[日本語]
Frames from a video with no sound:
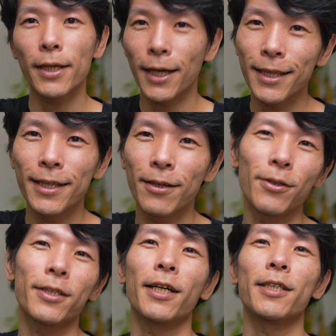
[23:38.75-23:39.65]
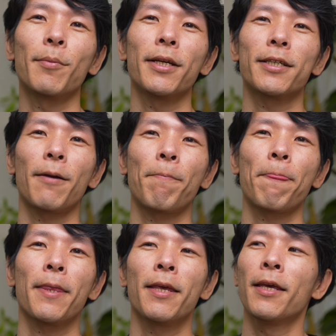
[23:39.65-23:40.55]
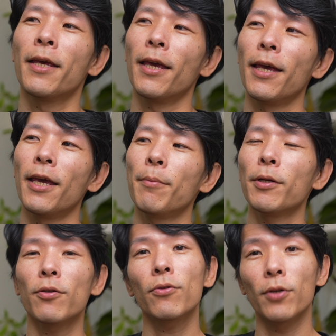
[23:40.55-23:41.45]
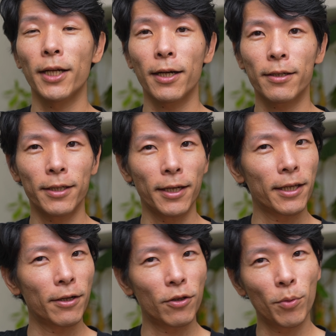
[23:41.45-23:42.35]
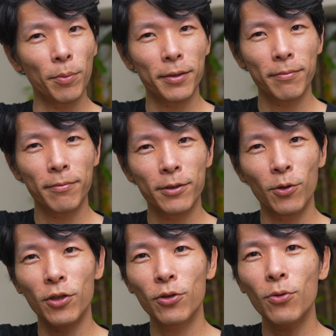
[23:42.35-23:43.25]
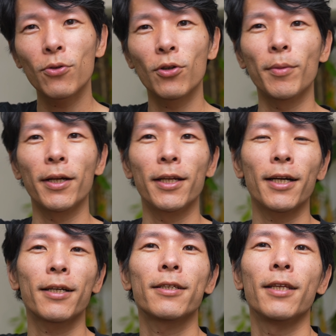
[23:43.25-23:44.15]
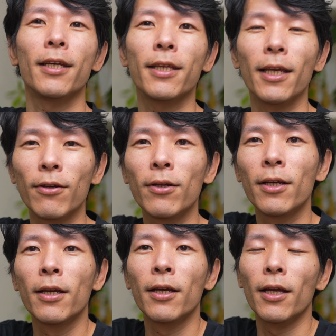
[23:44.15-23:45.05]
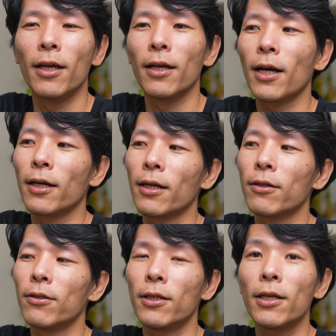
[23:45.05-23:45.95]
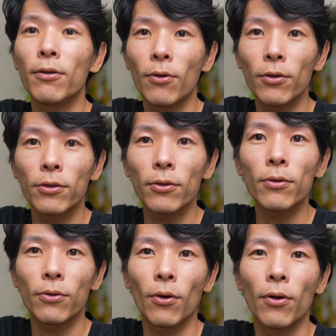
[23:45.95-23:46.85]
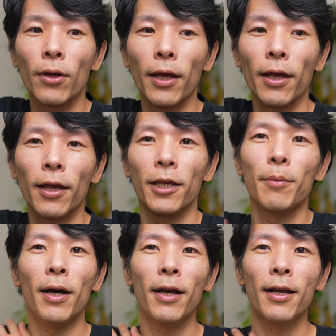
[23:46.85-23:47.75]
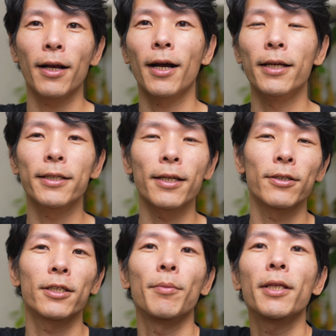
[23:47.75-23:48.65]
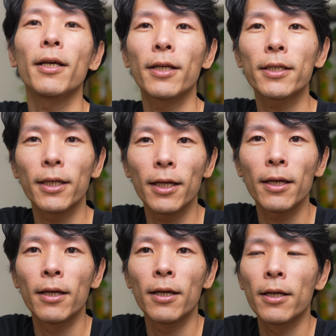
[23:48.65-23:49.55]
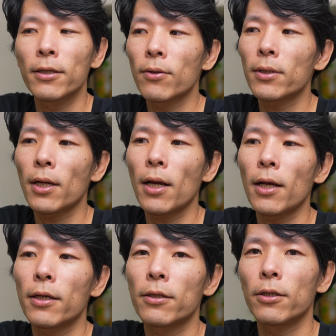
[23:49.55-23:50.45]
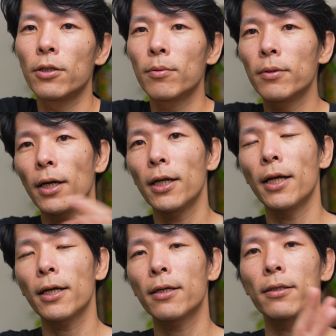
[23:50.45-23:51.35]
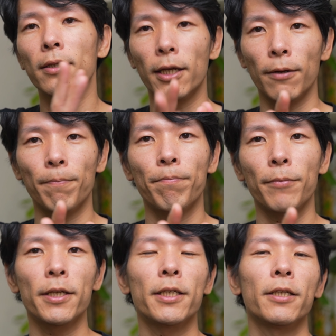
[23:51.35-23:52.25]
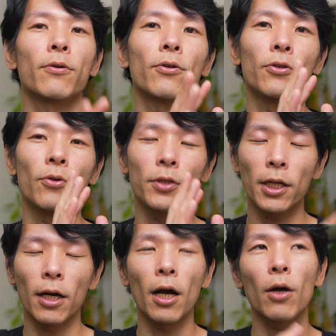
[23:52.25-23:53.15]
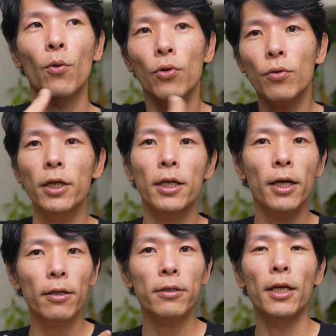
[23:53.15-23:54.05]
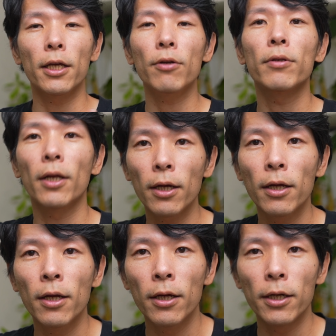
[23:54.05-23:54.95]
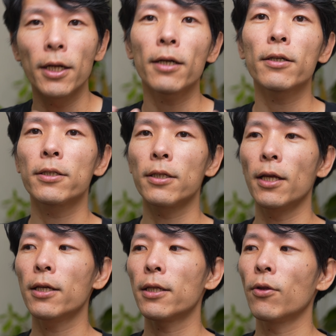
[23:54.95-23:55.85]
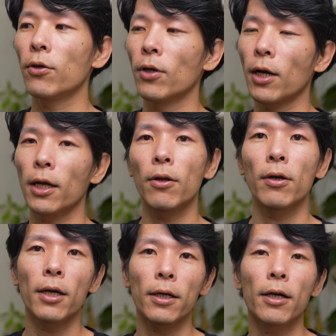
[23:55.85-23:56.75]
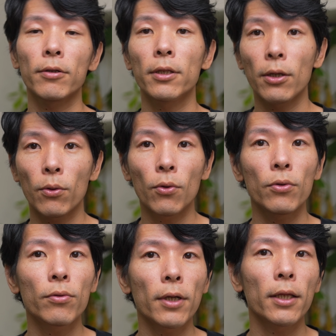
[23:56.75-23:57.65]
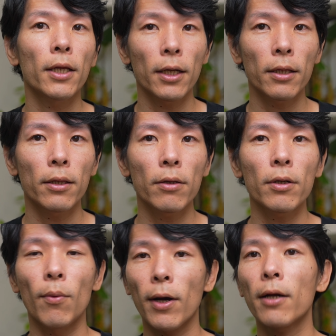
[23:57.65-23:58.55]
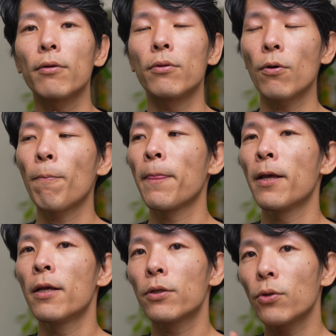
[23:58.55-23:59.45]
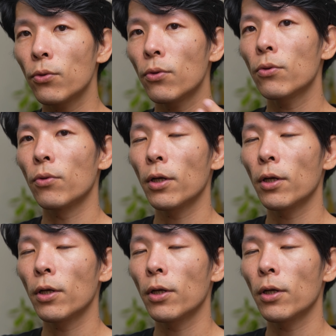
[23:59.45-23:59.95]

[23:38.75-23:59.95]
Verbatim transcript: い、お疲れ様でした。えー、今ちょっとリラックスできていると思います。そのちょっと今リラックスできている、えー、感覚っていうのをちょっと、えー、今観察してみてくださいね。そしたら自分がリラックスできる。ね、深呼吸をしたら、あ、こういう風にリラックスできるんだな。リラックスできた時の体の感覚ってこういう風なんだなっていうのが分かると、それをどんどん